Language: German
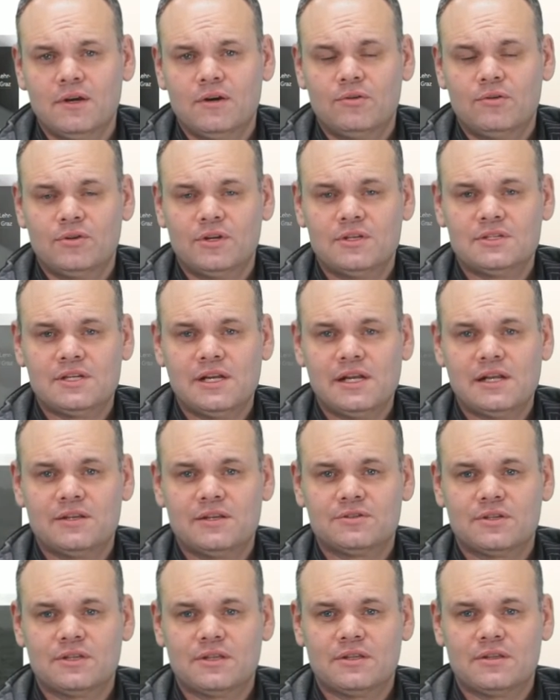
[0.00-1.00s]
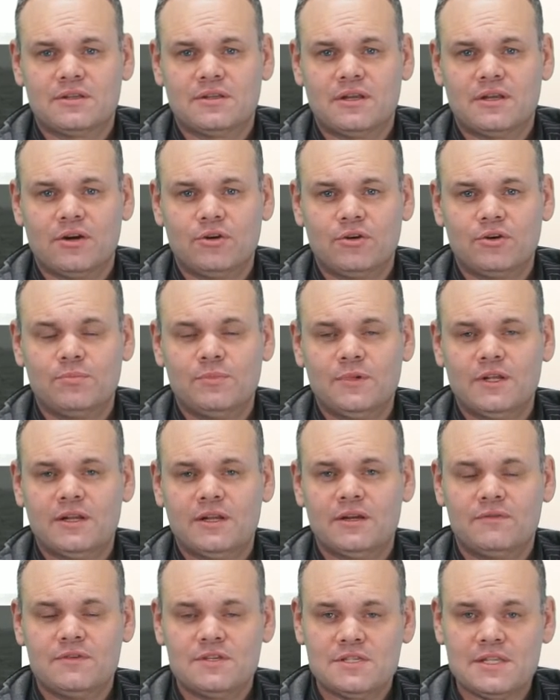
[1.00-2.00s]
Und es gilt also da auch mit
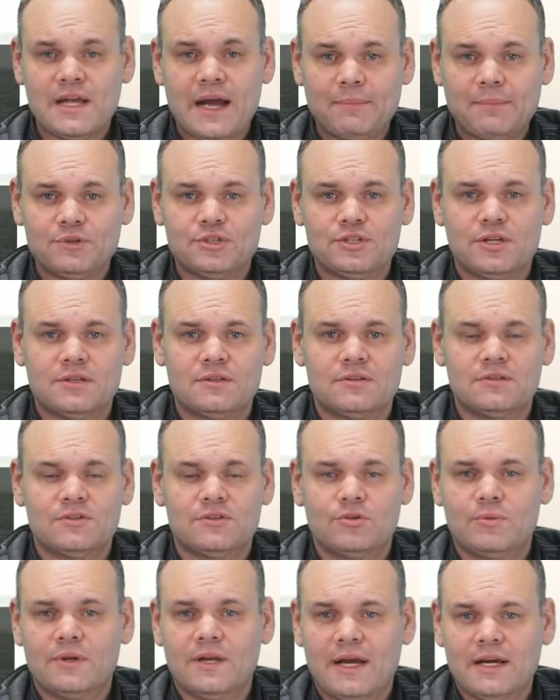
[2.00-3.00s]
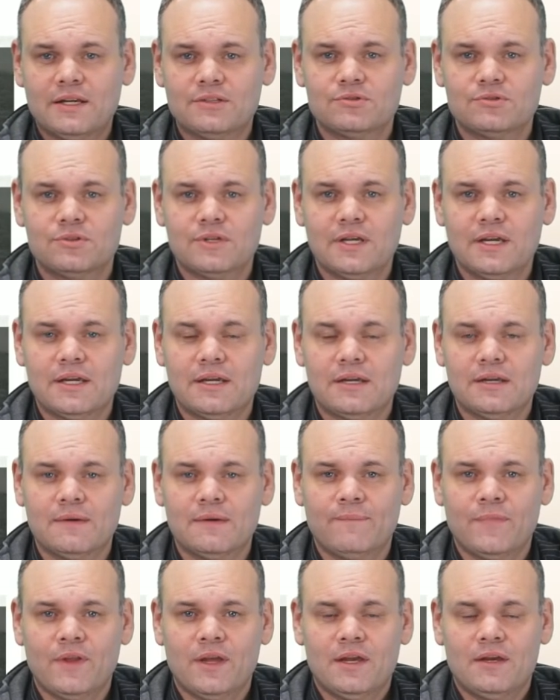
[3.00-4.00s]
einem gewissen Abstand darüber
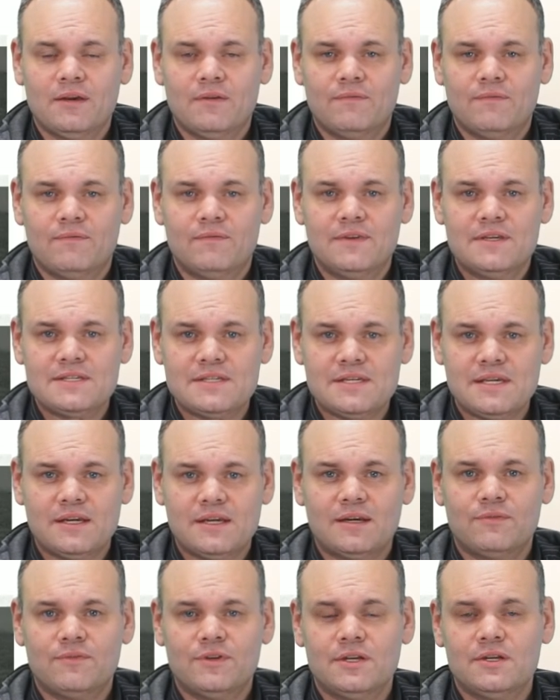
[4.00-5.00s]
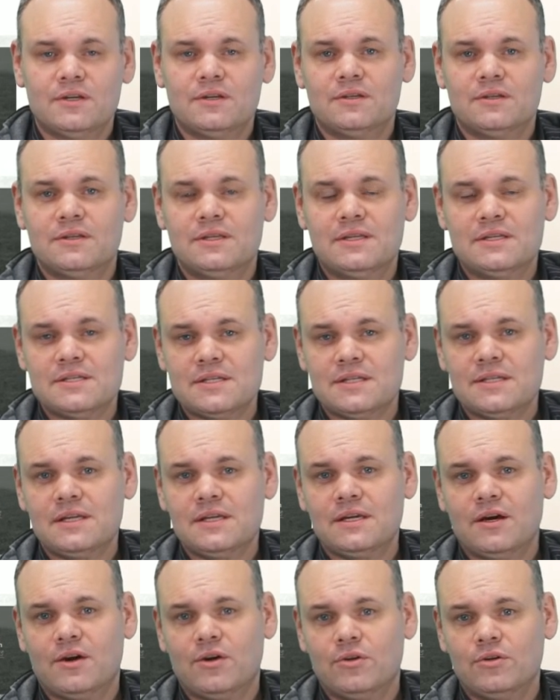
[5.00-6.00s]
nachzudenken, wie sehr wir diese
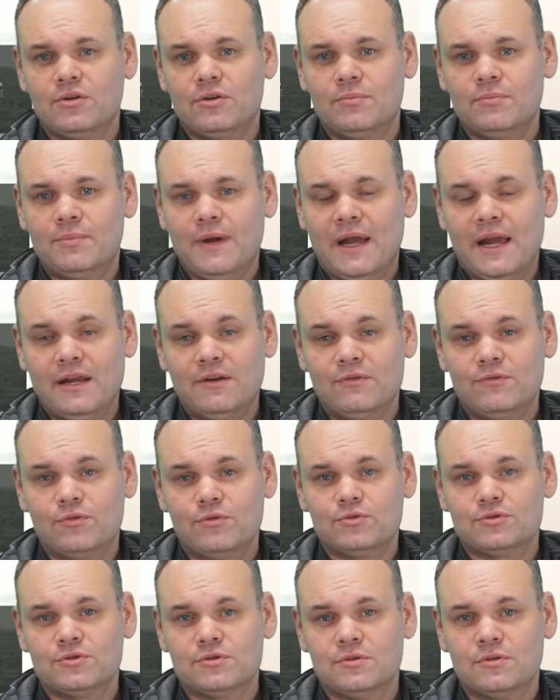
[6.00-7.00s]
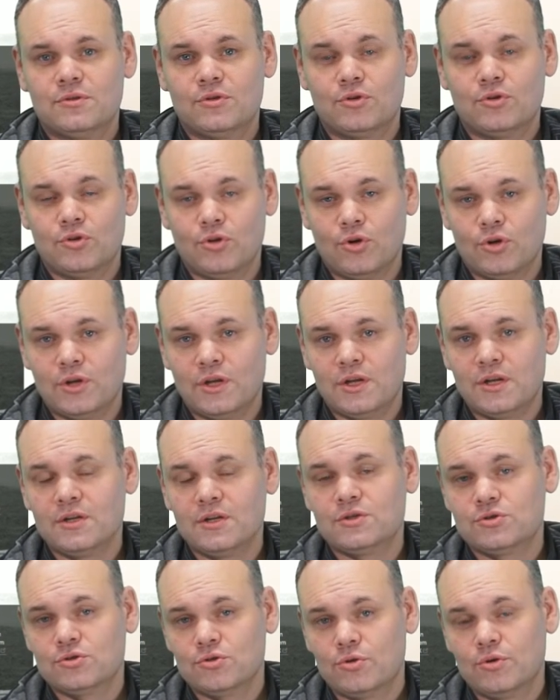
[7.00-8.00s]
Dinge auch beeinflussen
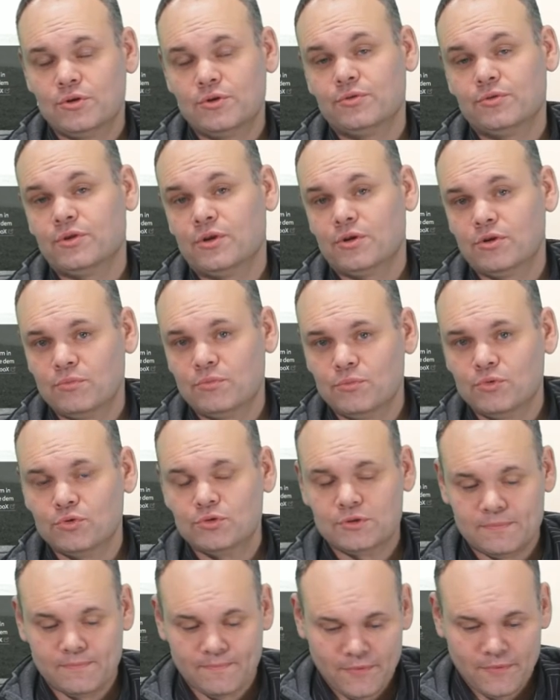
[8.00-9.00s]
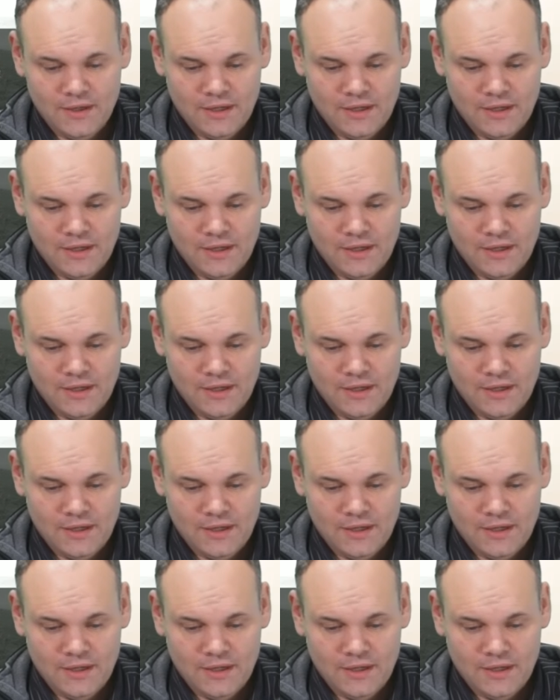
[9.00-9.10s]
können, sollen und auch müssen.